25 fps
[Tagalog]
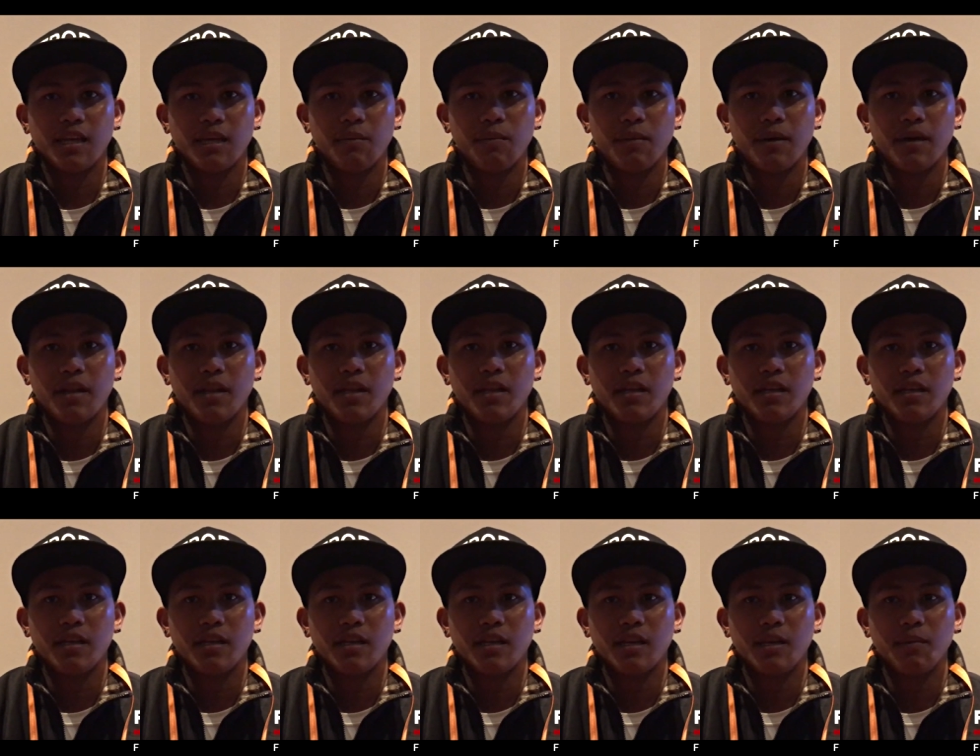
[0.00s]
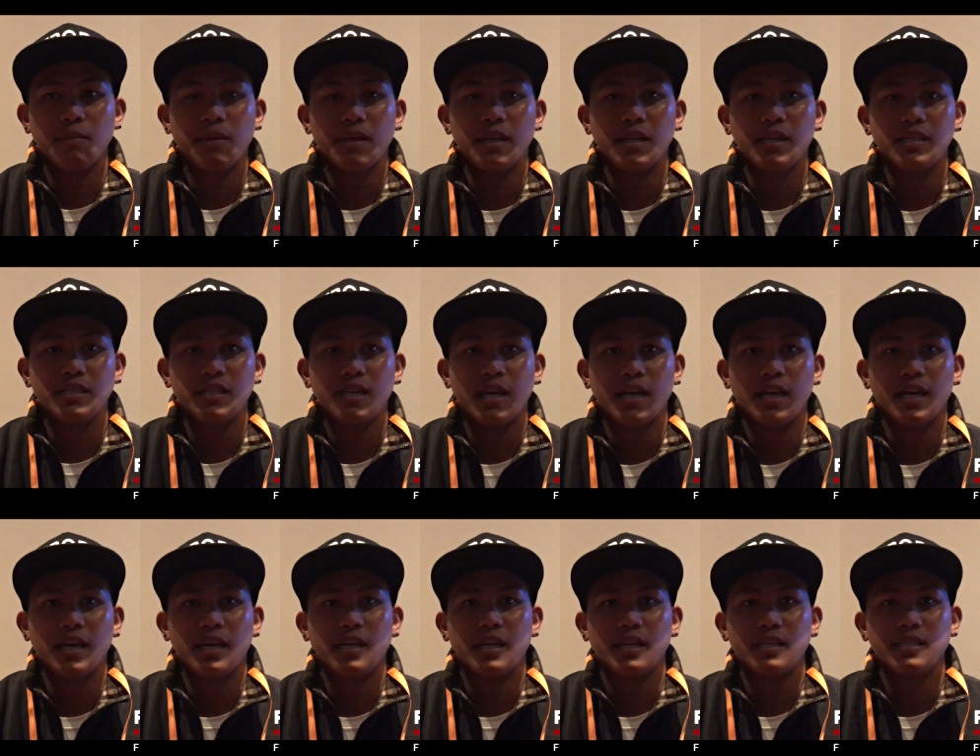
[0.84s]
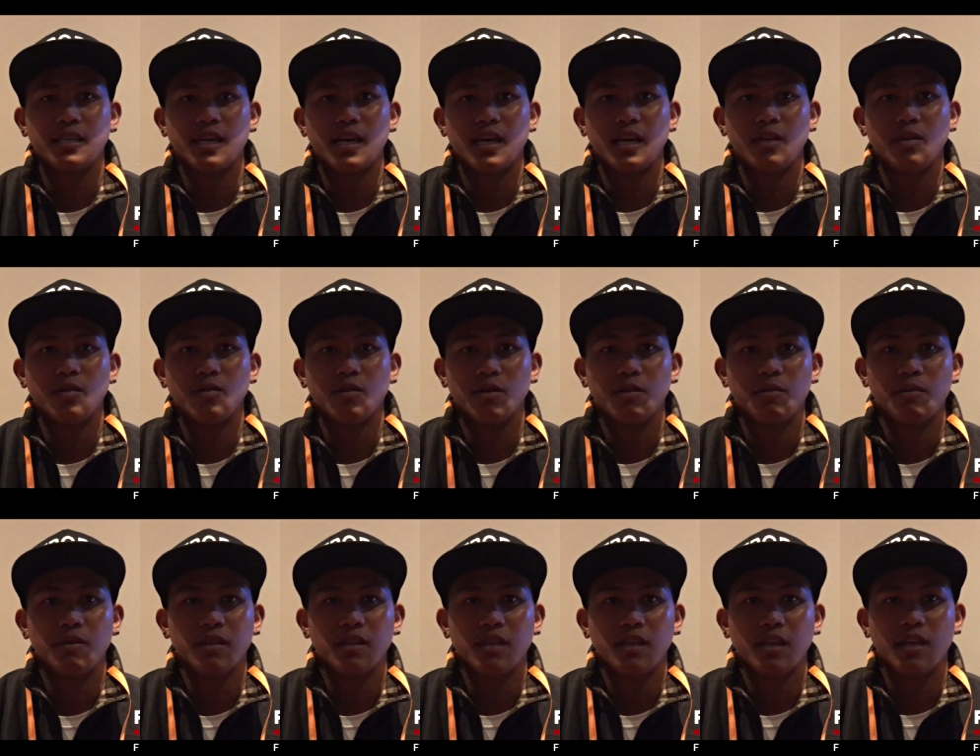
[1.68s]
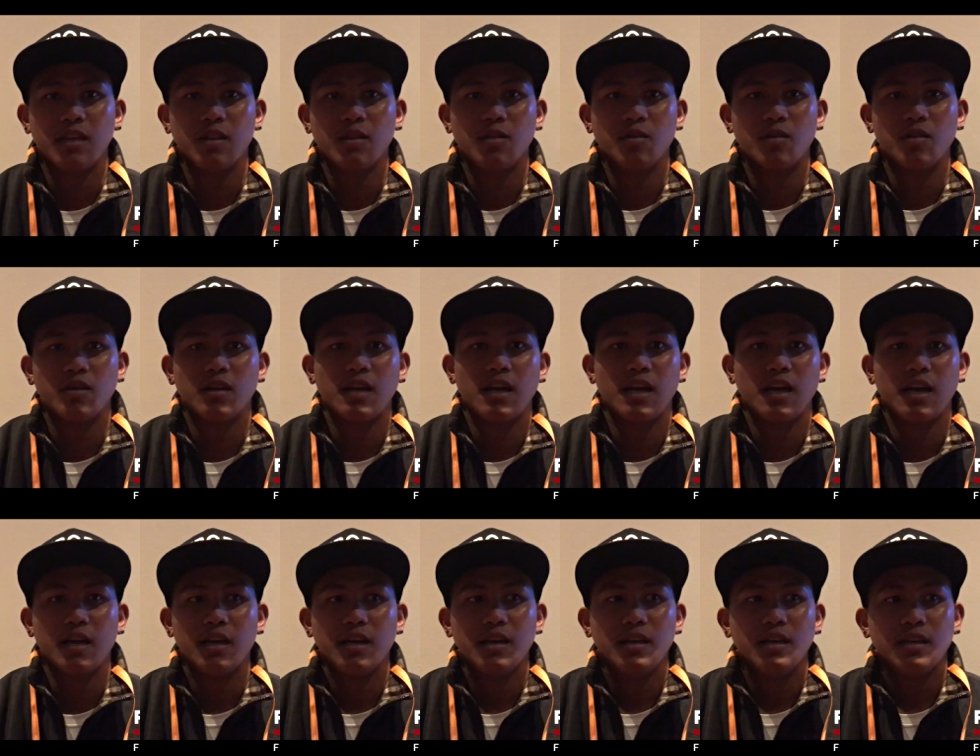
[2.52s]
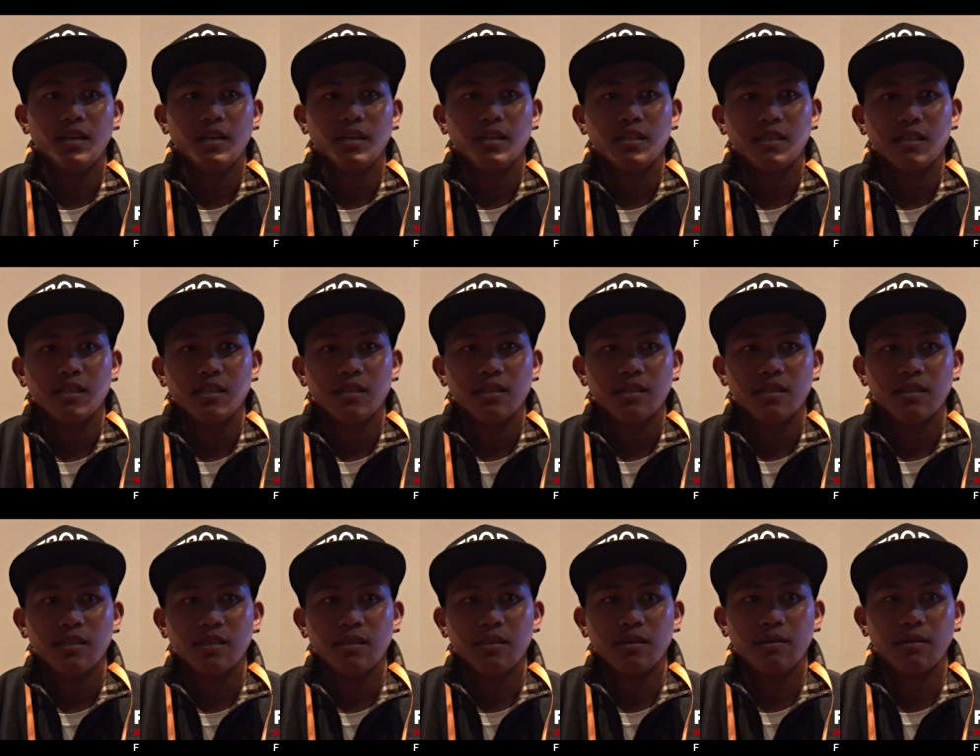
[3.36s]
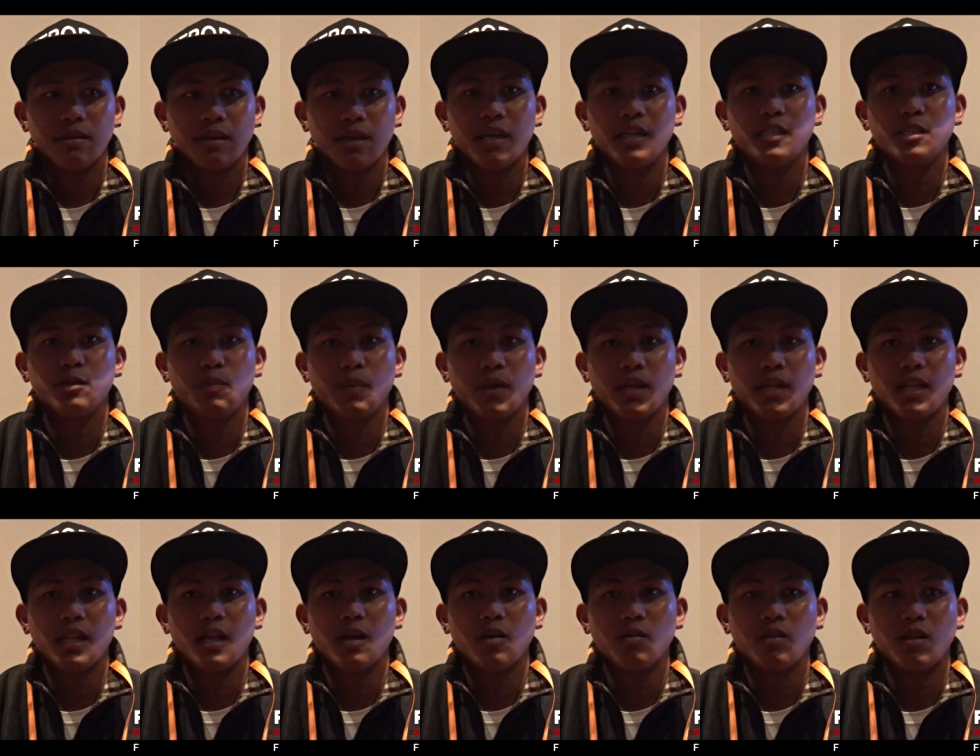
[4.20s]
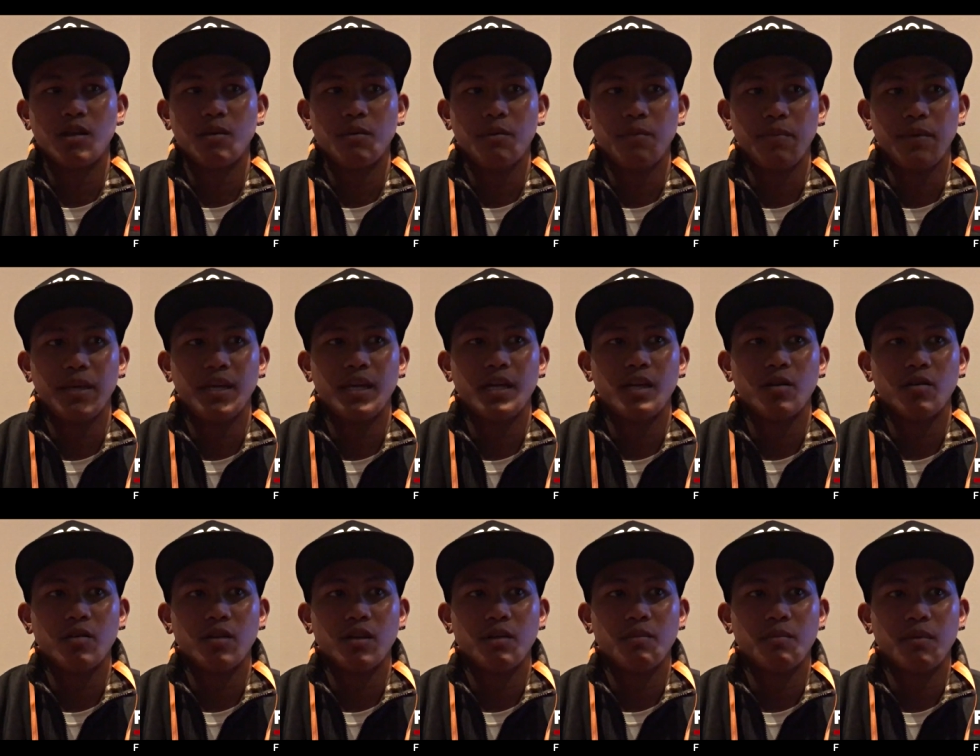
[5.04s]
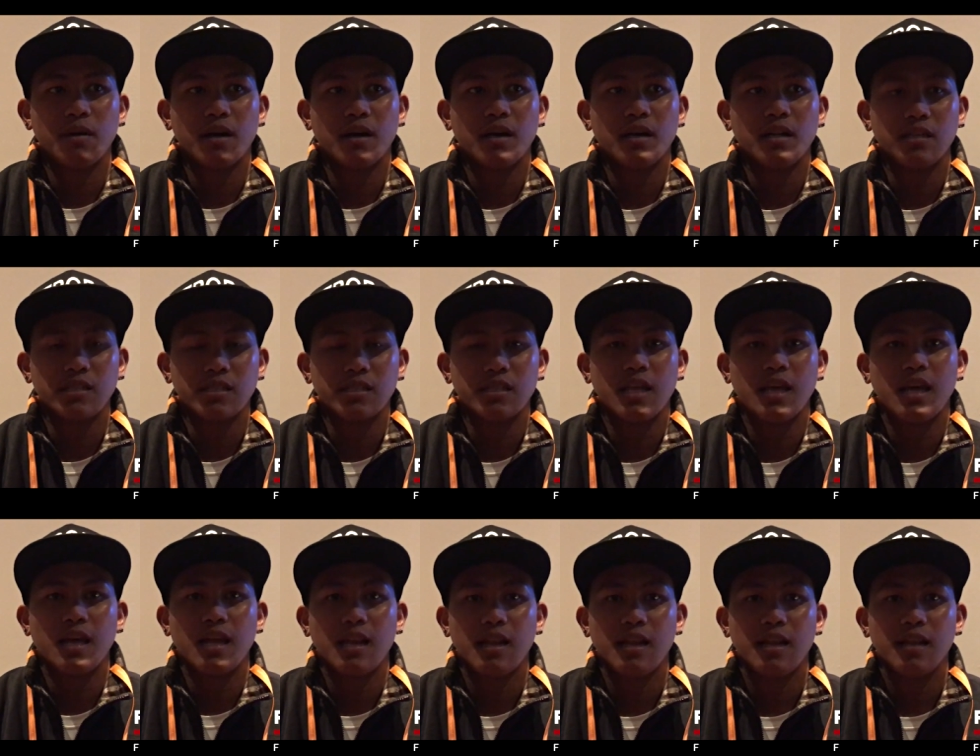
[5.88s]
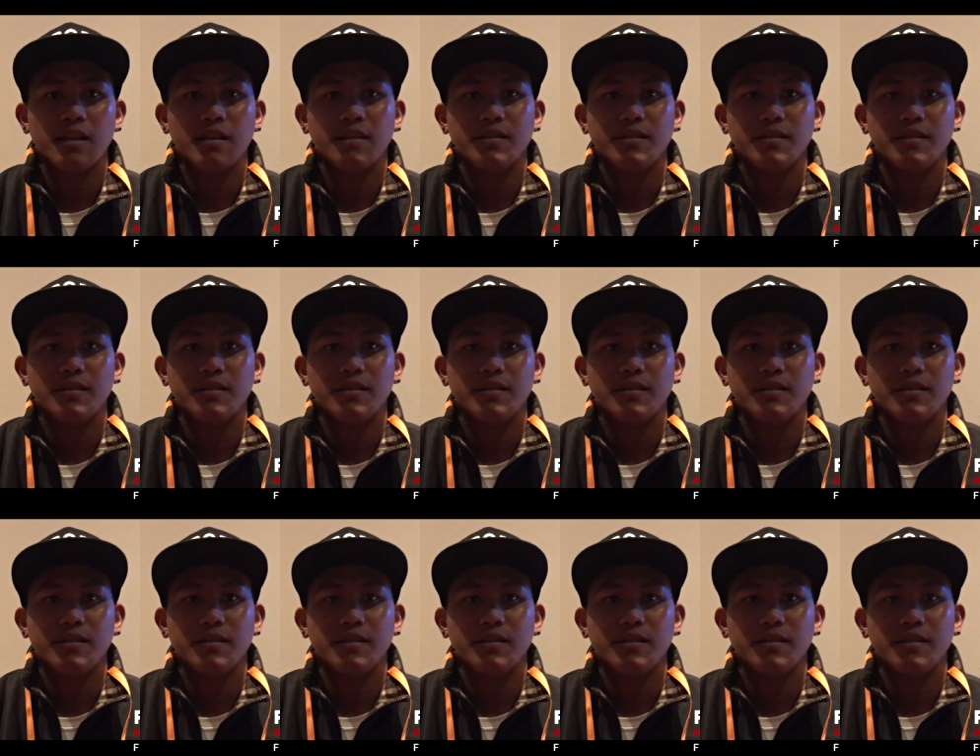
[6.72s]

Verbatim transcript: iba, iba rin siya eh, kisa yung ibang trainer. Kaya nag-expect ako na bibigyan ako ng ibang uh, style.